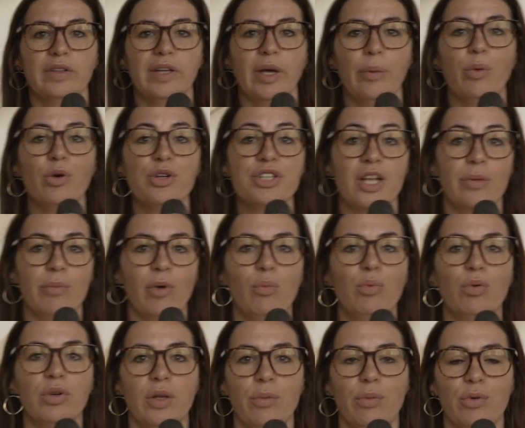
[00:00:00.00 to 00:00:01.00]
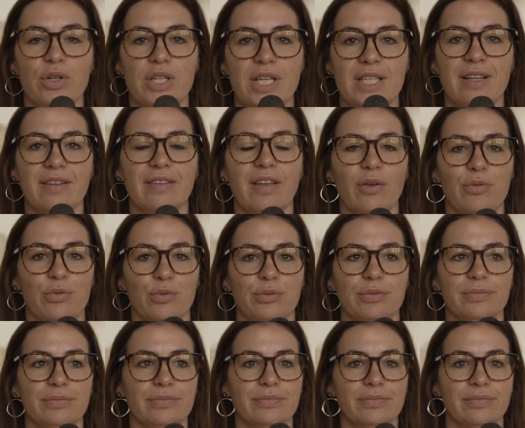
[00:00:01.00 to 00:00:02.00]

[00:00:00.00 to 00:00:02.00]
euh, très prochainement pour des prochaines interviews.